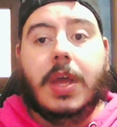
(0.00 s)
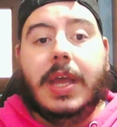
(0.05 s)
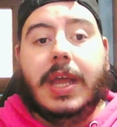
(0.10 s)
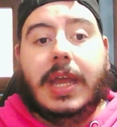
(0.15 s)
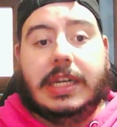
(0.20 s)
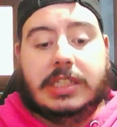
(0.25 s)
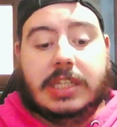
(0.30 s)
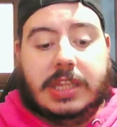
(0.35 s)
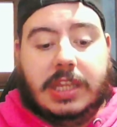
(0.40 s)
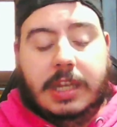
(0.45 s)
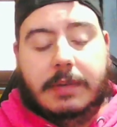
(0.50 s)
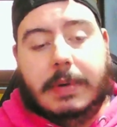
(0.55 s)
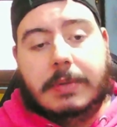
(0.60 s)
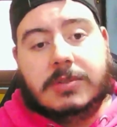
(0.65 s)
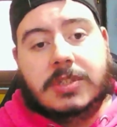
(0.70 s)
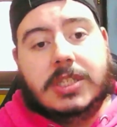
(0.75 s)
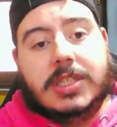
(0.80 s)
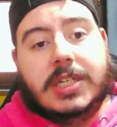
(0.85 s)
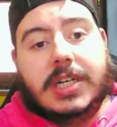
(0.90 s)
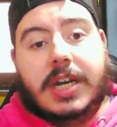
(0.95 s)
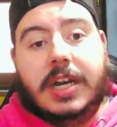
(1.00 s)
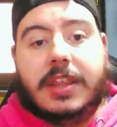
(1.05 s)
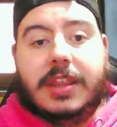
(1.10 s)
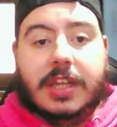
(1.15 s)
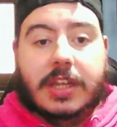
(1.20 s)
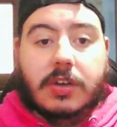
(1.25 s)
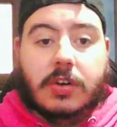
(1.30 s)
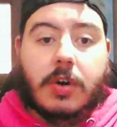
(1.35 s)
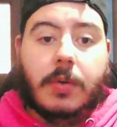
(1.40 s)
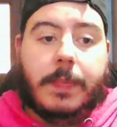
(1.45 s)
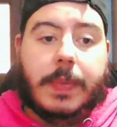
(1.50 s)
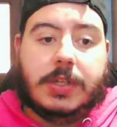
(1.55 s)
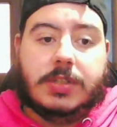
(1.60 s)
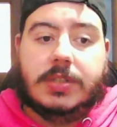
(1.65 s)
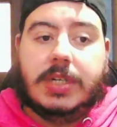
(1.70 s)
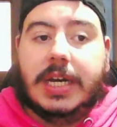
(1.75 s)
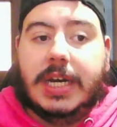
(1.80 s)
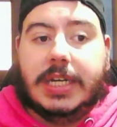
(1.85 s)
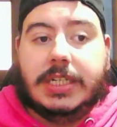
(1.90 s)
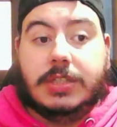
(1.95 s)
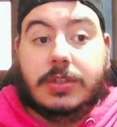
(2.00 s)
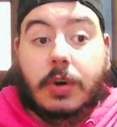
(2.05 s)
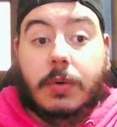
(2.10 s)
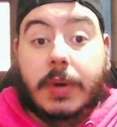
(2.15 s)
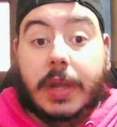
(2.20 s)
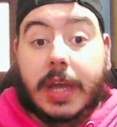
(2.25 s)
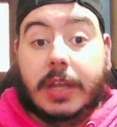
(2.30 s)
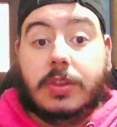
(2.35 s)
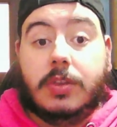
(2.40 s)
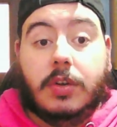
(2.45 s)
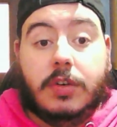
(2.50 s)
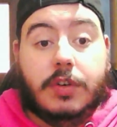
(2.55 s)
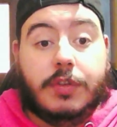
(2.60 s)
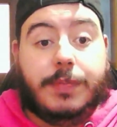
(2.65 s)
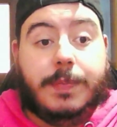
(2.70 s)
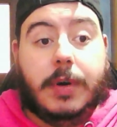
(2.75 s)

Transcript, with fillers: Es decir, vamos a tener cinco personajes obligatorios,